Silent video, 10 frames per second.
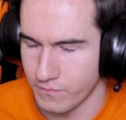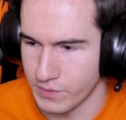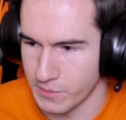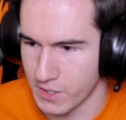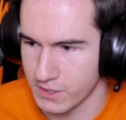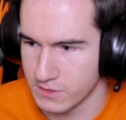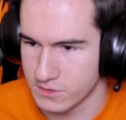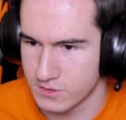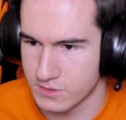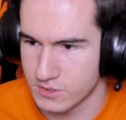Прям какая-то
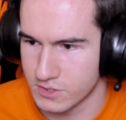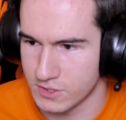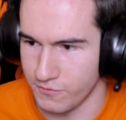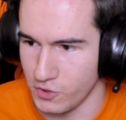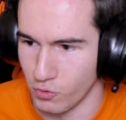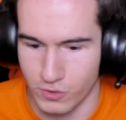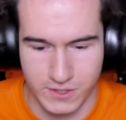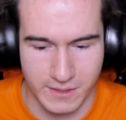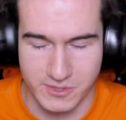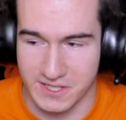свинота,
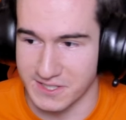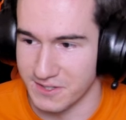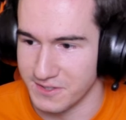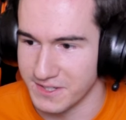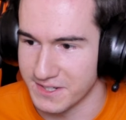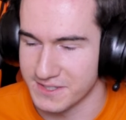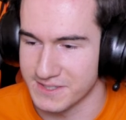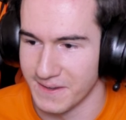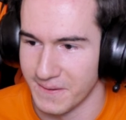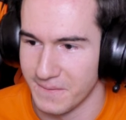я бы сказала, не
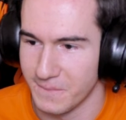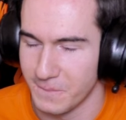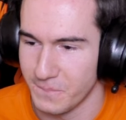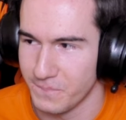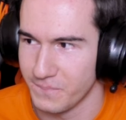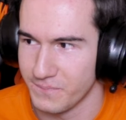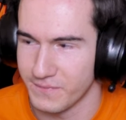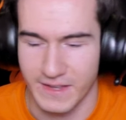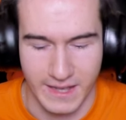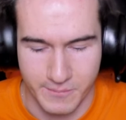крыса.
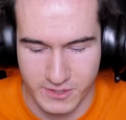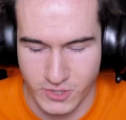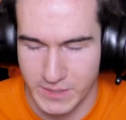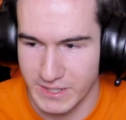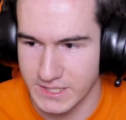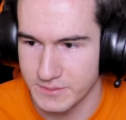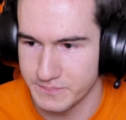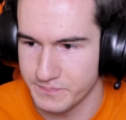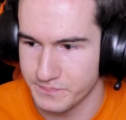Так, продолжаем лезть.